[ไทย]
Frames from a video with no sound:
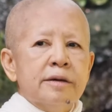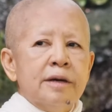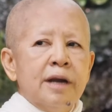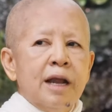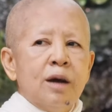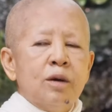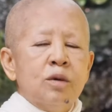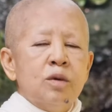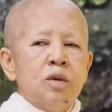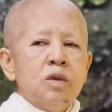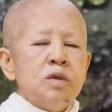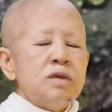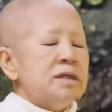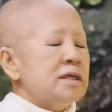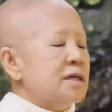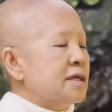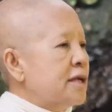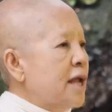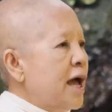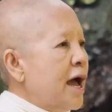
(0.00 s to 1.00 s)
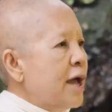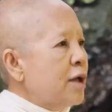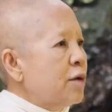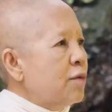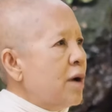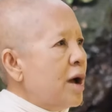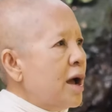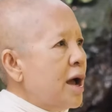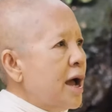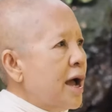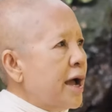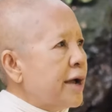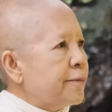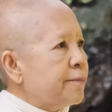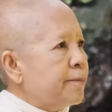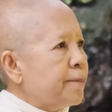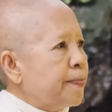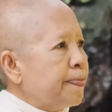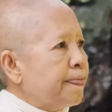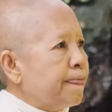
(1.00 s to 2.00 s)
เรารู้สึกได้ว่า
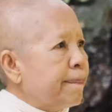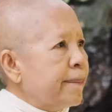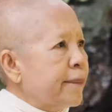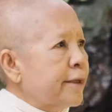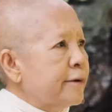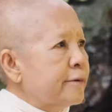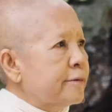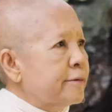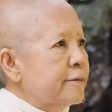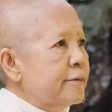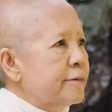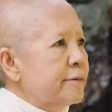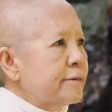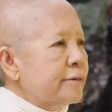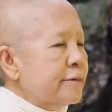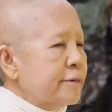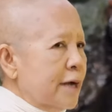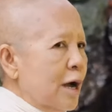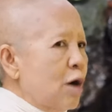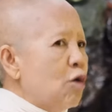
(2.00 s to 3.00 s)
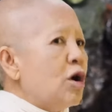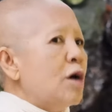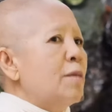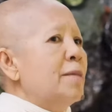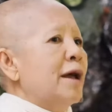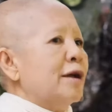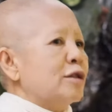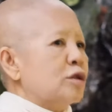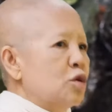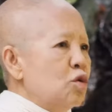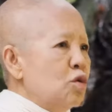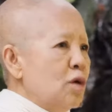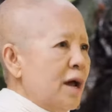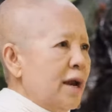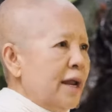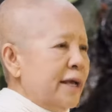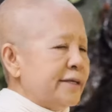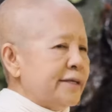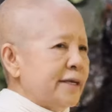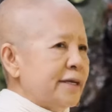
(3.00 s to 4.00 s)
เขากำลังทุกข์
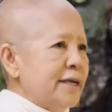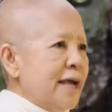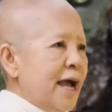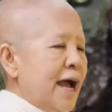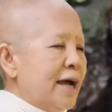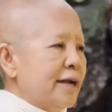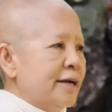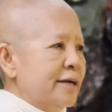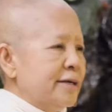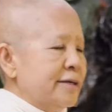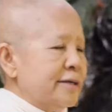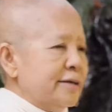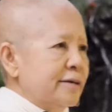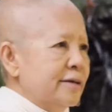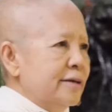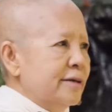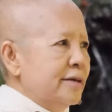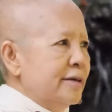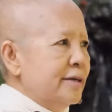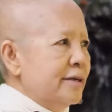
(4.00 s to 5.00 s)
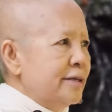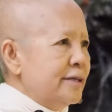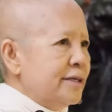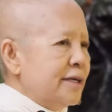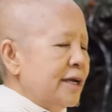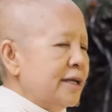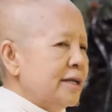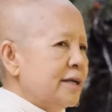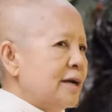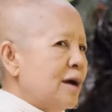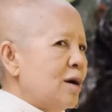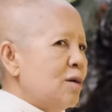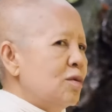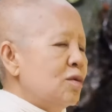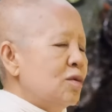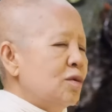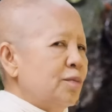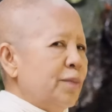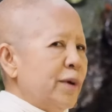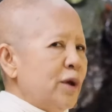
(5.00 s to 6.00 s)
อะไรสักอย่างหนึ่งเช่นเขา
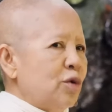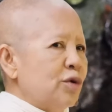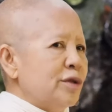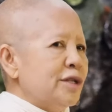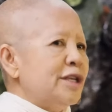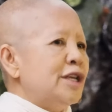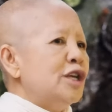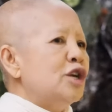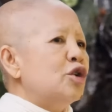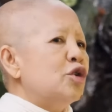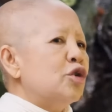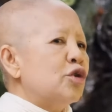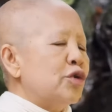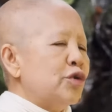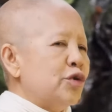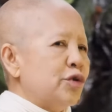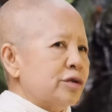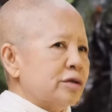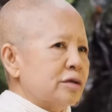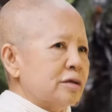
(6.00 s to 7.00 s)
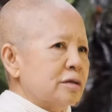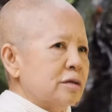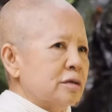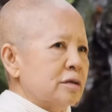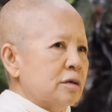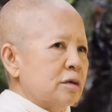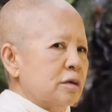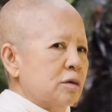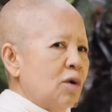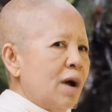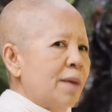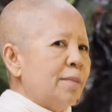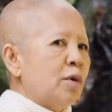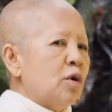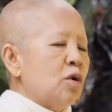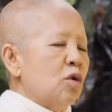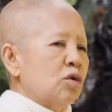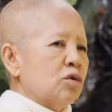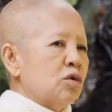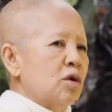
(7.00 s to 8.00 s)
เป็นคนขี้โกรธความ
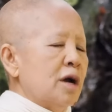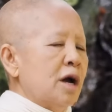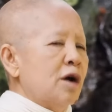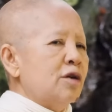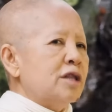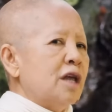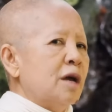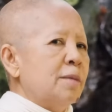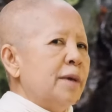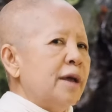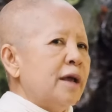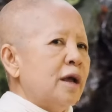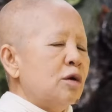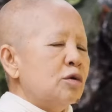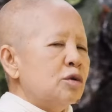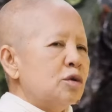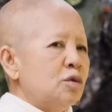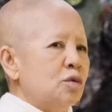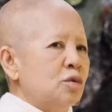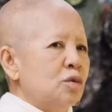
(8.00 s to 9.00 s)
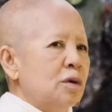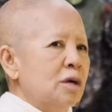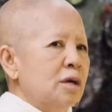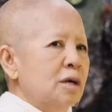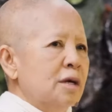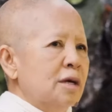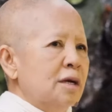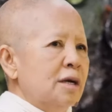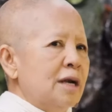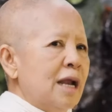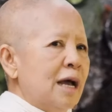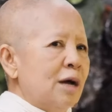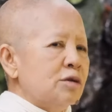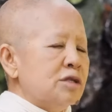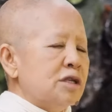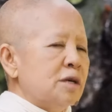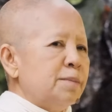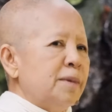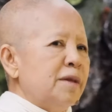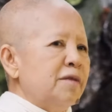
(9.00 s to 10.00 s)
โกรธของเขาทำให้เขาทุกข์เรา
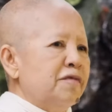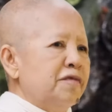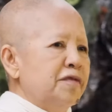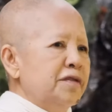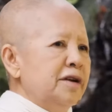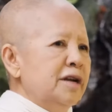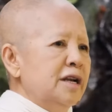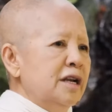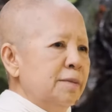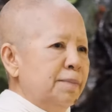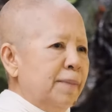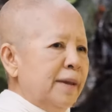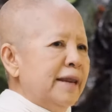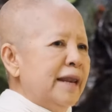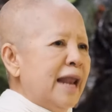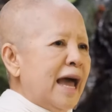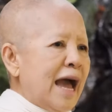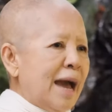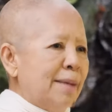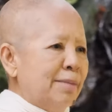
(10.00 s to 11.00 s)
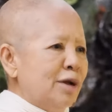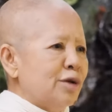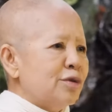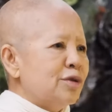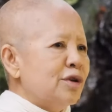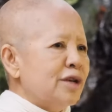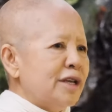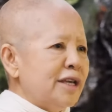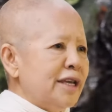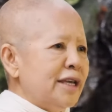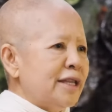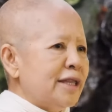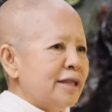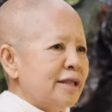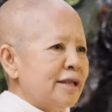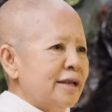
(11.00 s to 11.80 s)
จะเป็นฟืนหรือเป็นน้ำเราต้องคิด